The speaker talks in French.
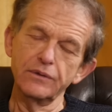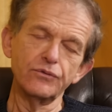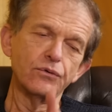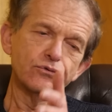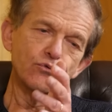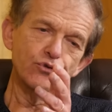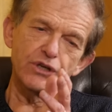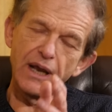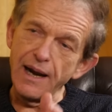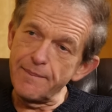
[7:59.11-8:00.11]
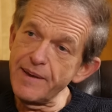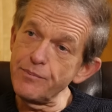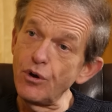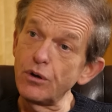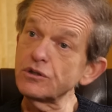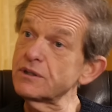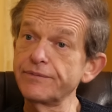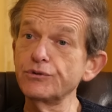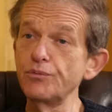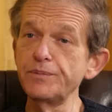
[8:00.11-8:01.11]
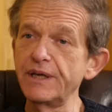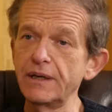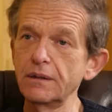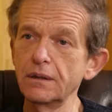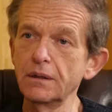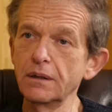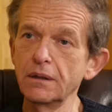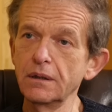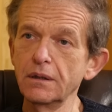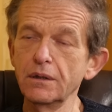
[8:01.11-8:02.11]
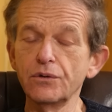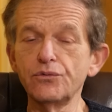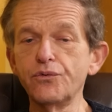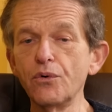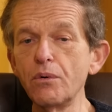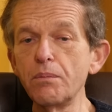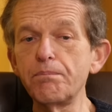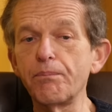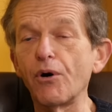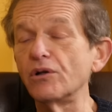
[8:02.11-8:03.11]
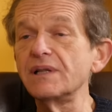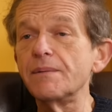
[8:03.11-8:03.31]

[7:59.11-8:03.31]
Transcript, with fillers: De se coucher à la même heure, ça fait du bien. De prendre